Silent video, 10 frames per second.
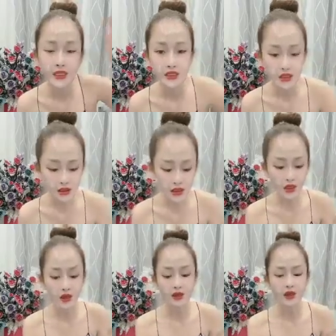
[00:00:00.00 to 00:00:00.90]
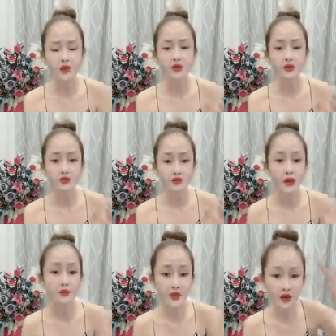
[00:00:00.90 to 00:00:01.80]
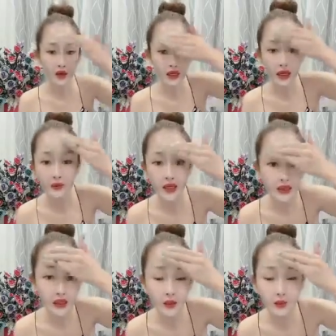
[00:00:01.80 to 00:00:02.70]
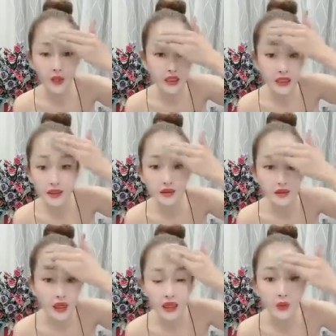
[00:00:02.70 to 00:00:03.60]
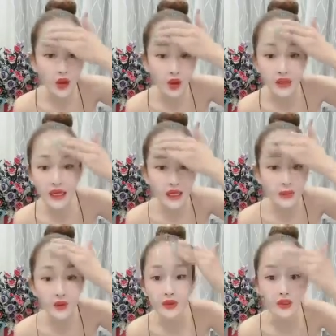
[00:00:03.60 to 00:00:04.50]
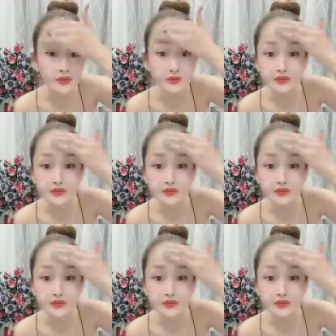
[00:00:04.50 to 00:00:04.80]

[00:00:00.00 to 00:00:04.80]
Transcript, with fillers: sức tới đó đâu thấm tới đó đặc biệt không bết dít à, không đổ dân kem nha mọi người